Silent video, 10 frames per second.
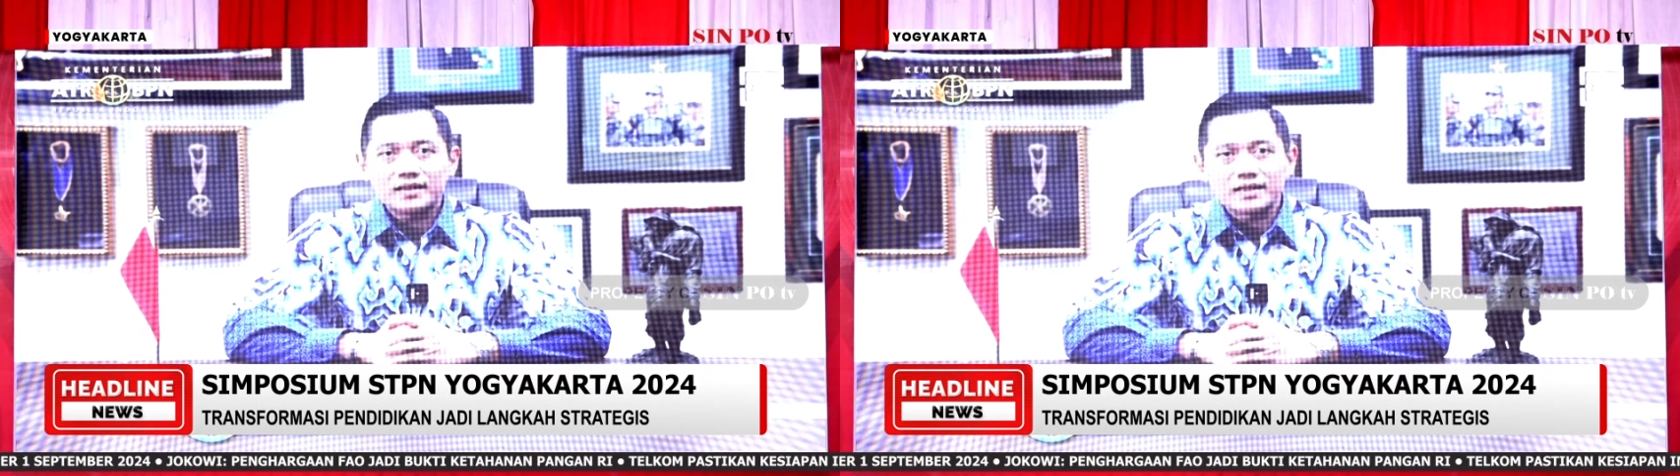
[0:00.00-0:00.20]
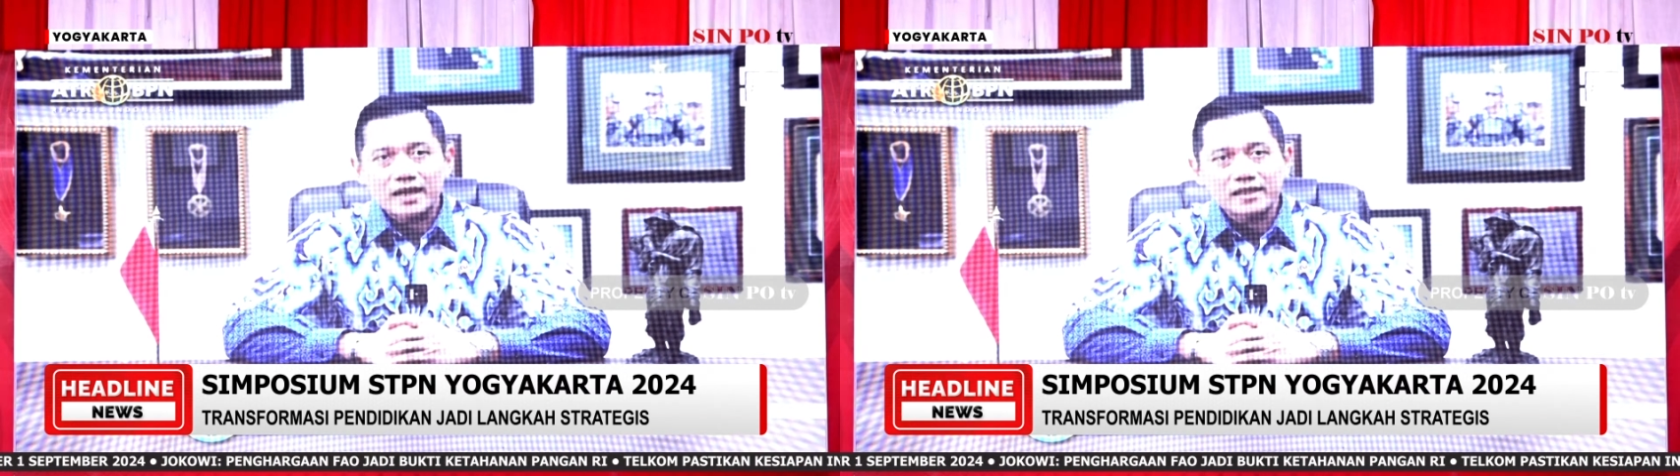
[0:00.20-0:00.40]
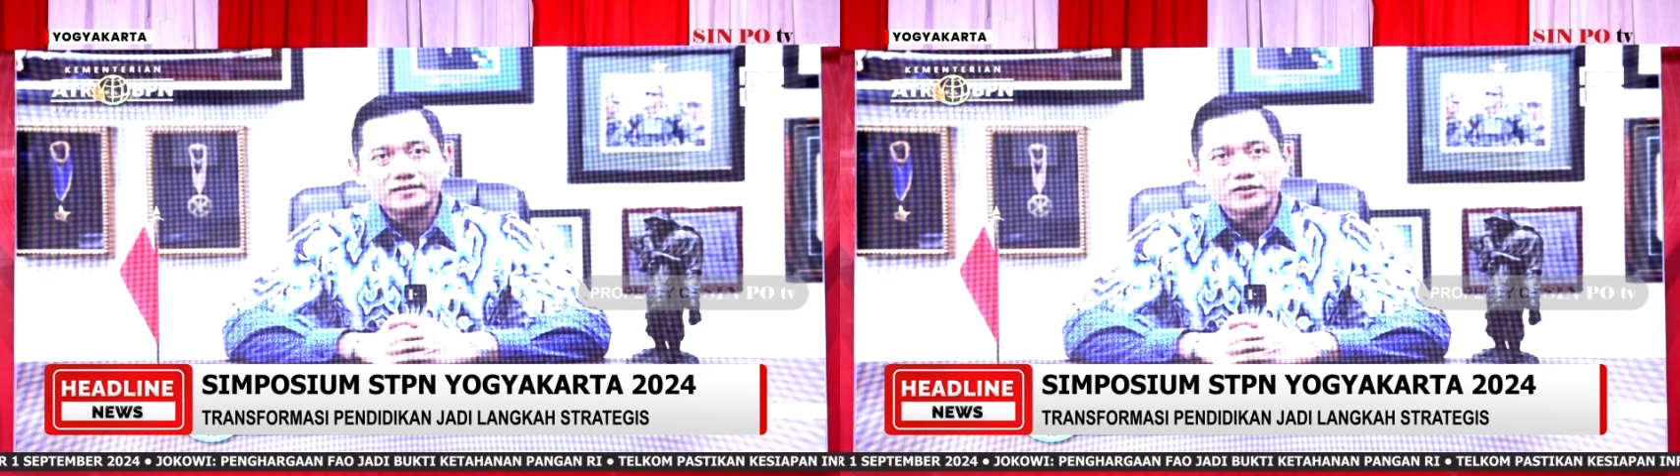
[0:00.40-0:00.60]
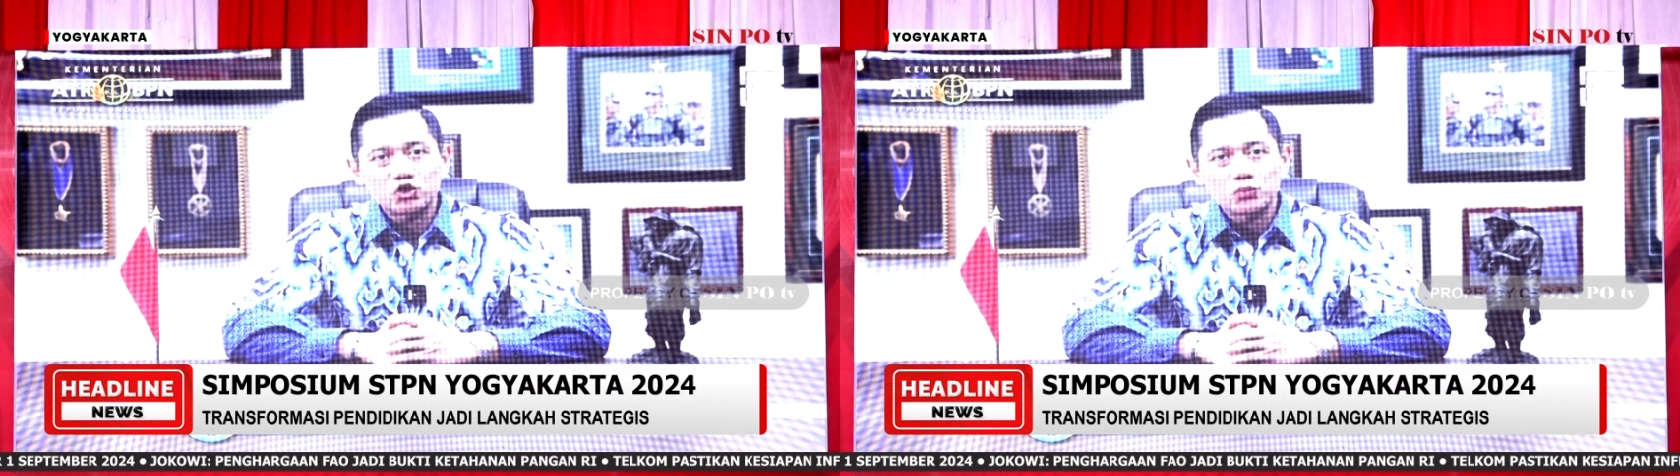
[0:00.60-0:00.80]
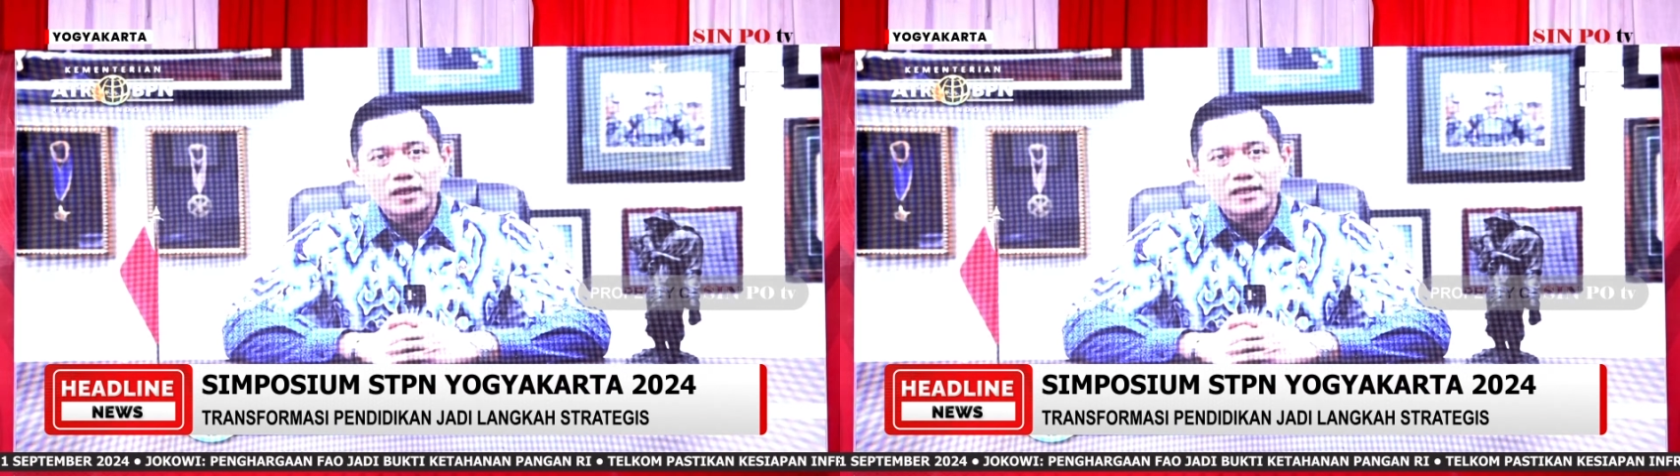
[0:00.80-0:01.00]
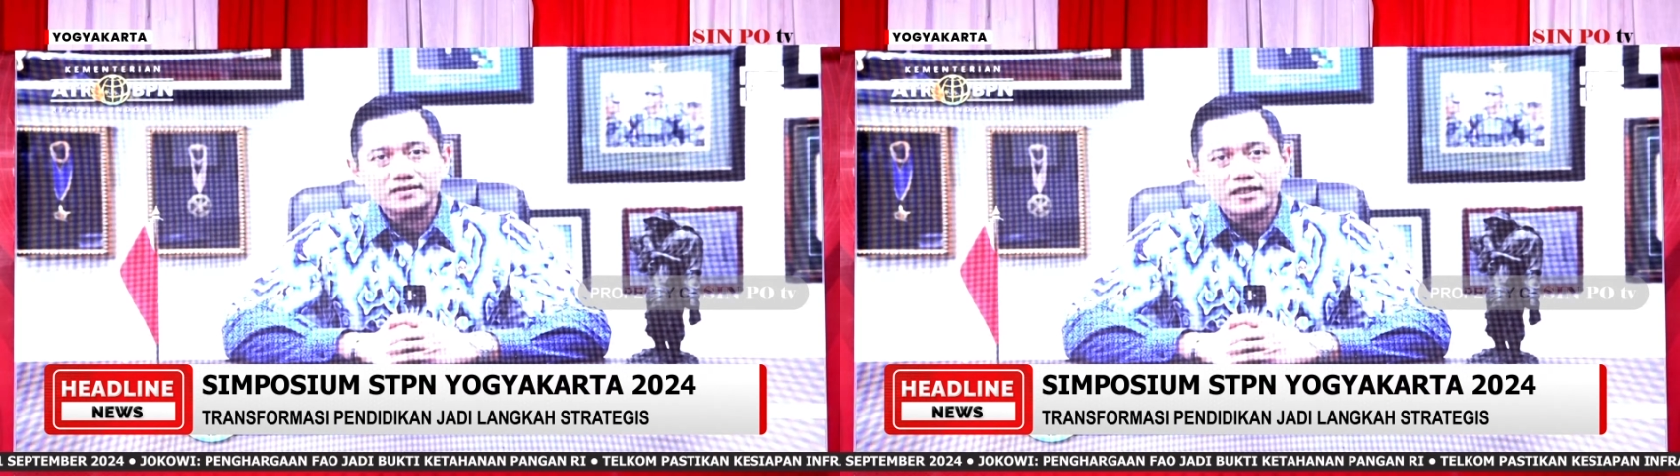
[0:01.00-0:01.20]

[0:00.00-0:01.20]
dengan sejumlah